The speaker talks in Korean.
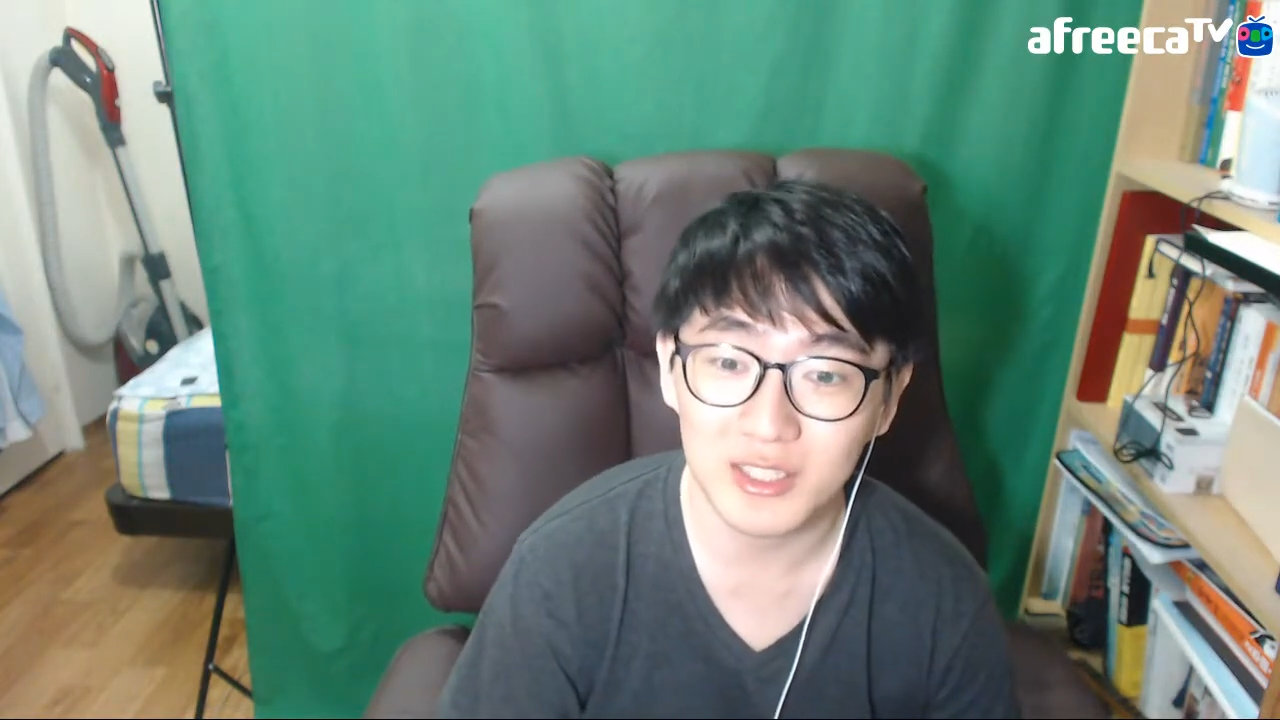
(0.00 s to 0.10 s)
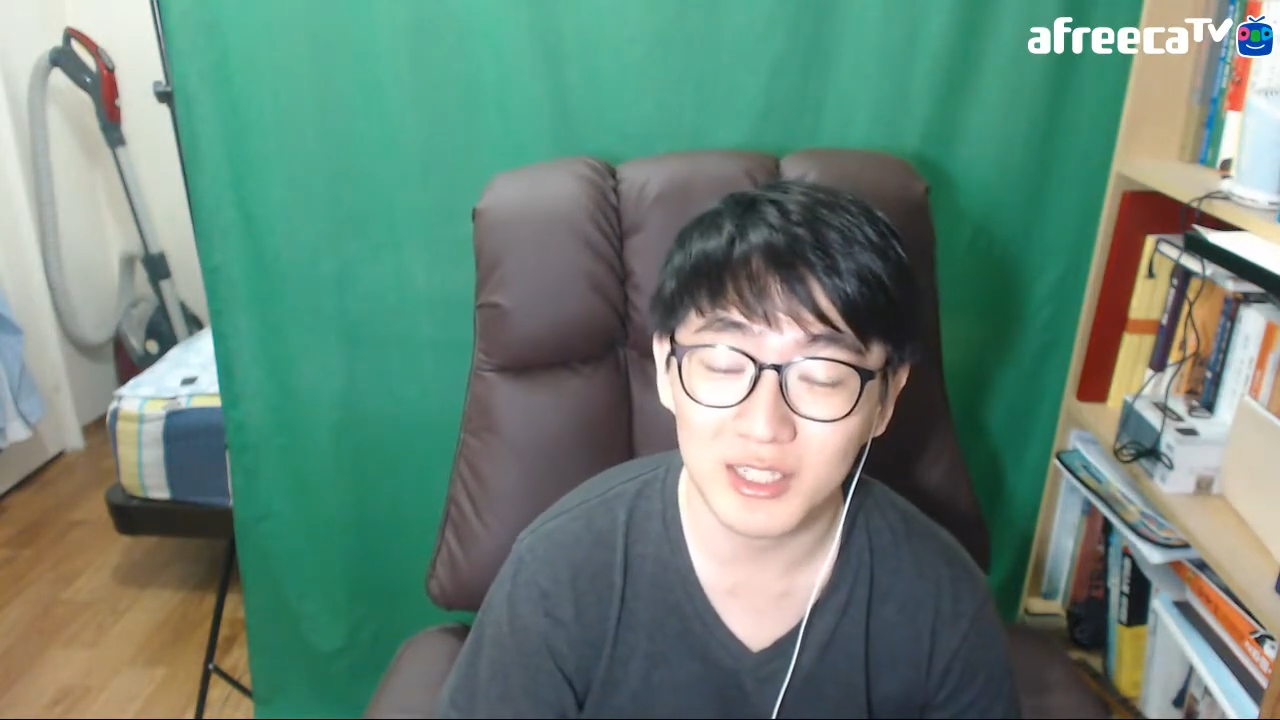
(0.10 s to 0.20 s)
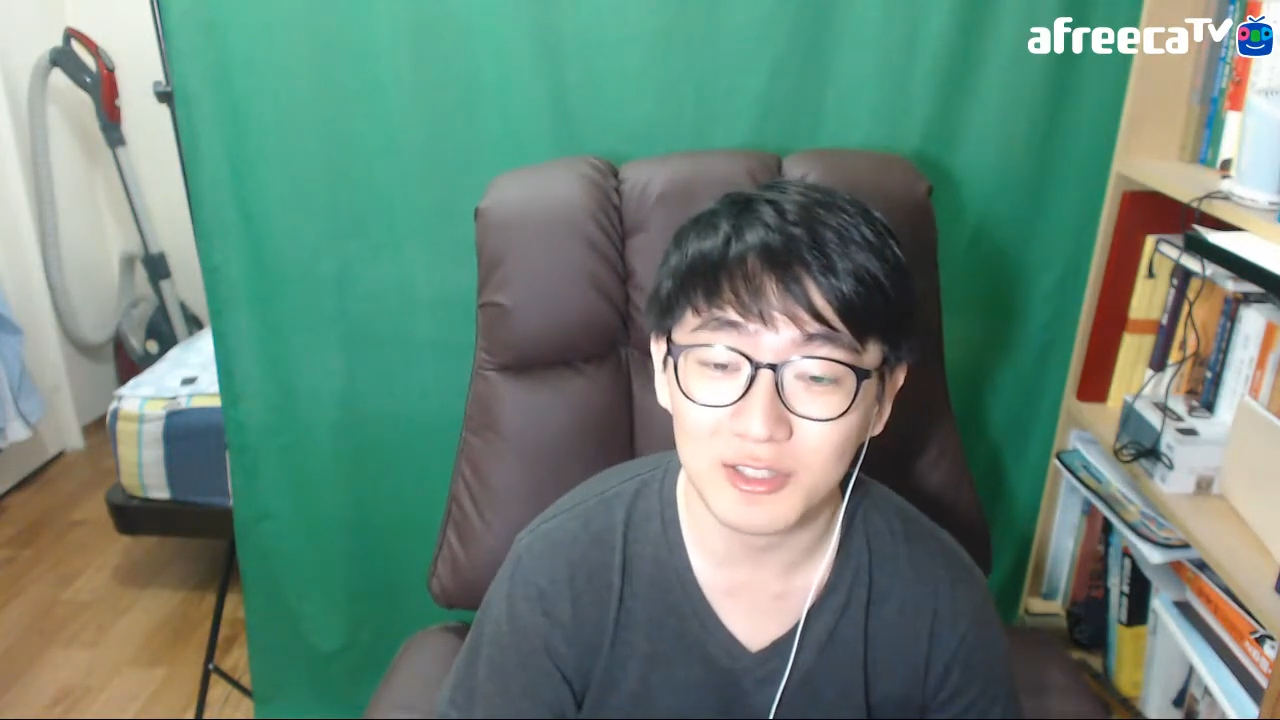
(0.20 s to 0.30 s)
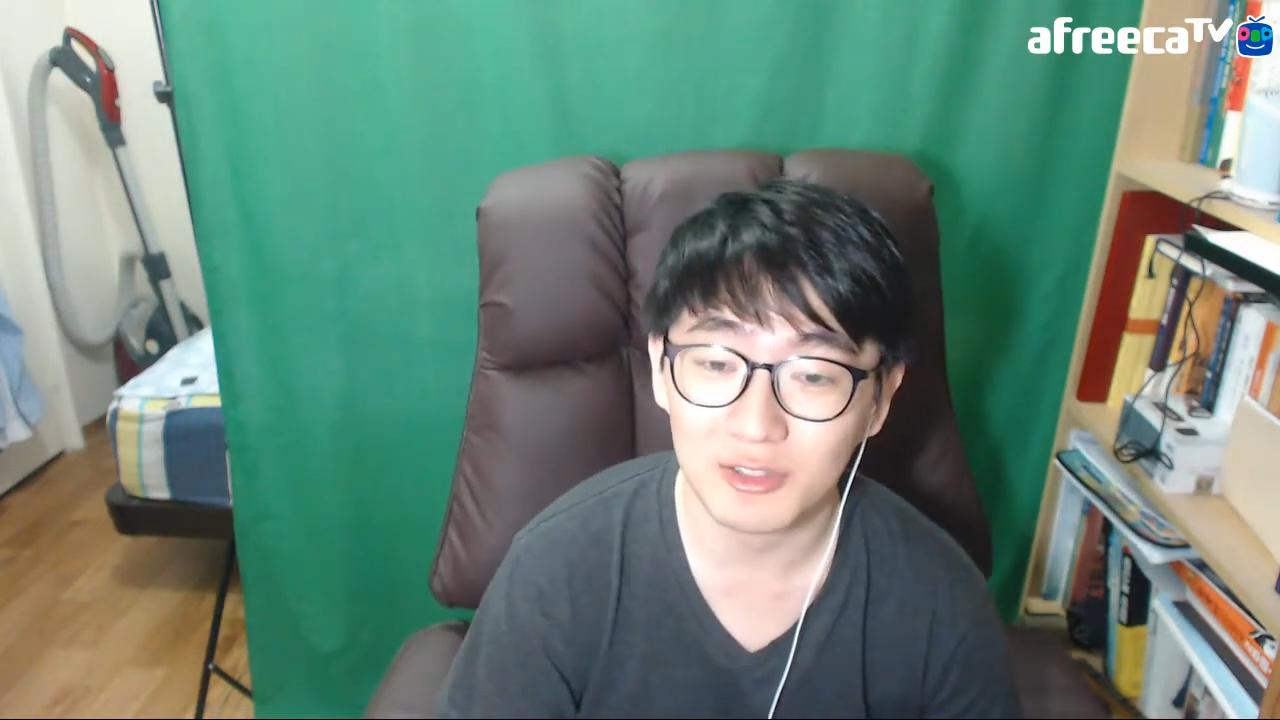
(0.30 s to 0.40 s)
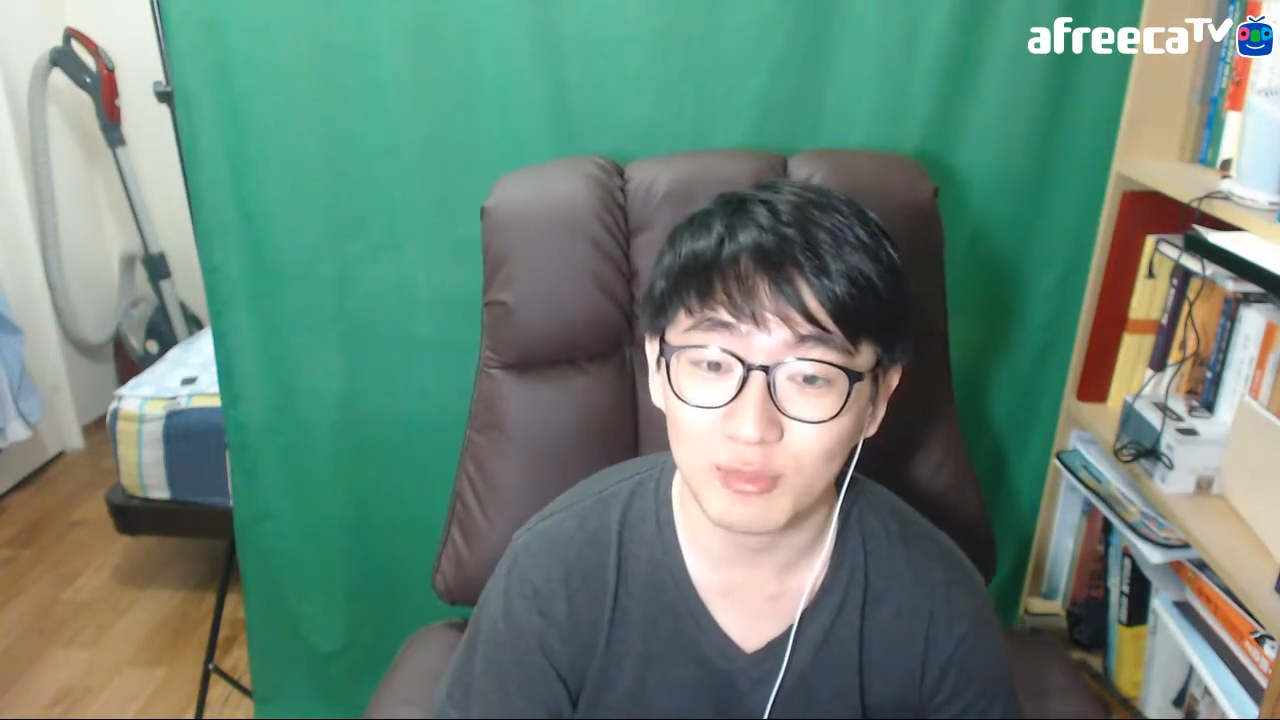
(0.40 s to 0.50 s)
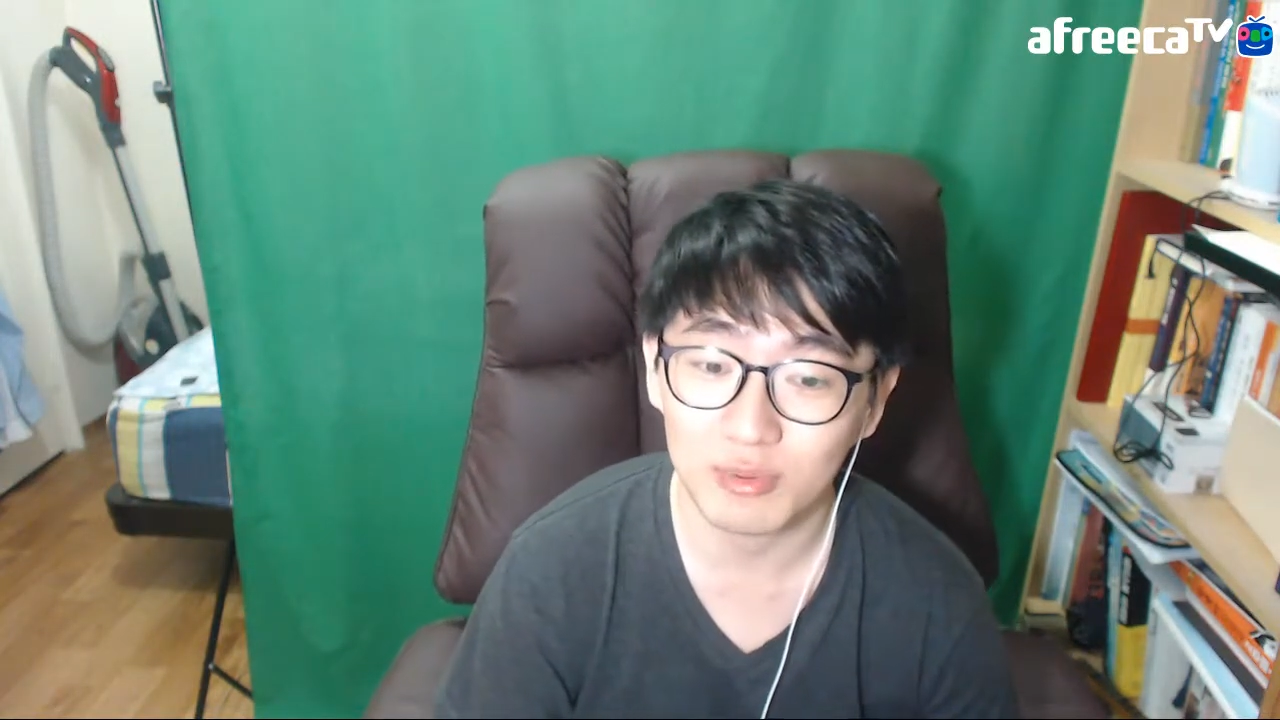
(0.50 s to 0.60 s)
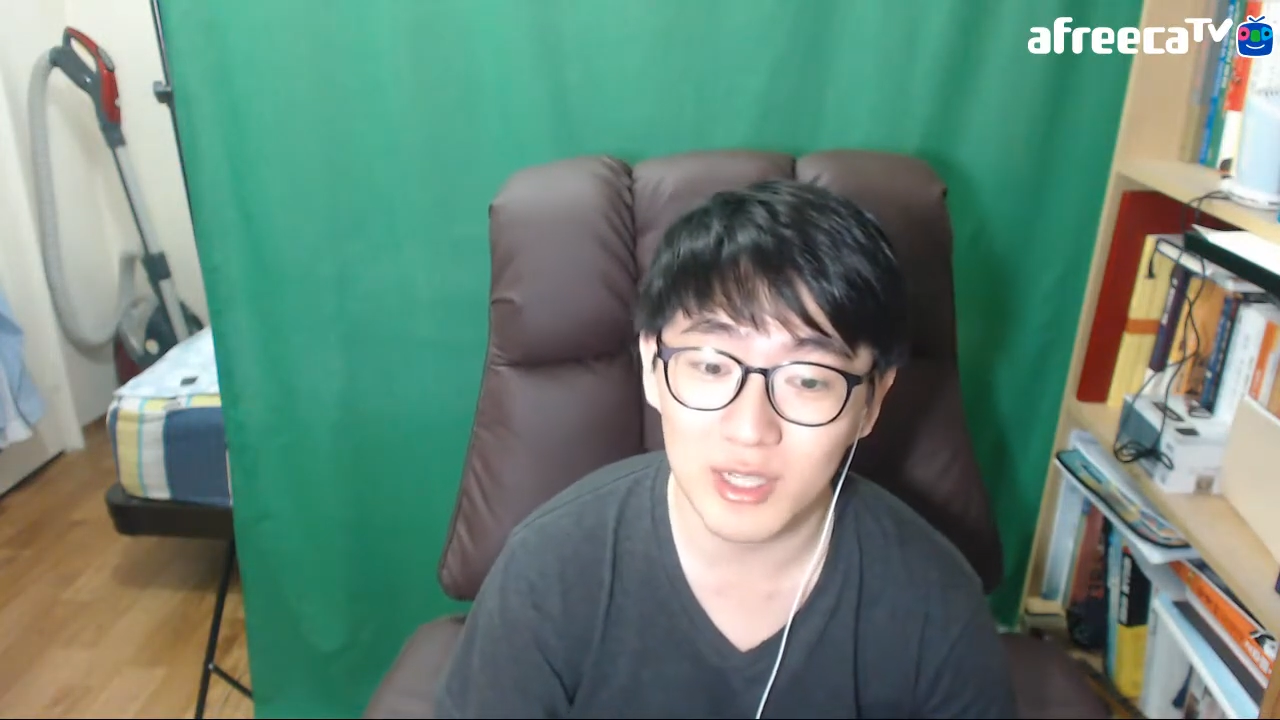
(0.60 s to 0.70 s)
시기가 있었죠.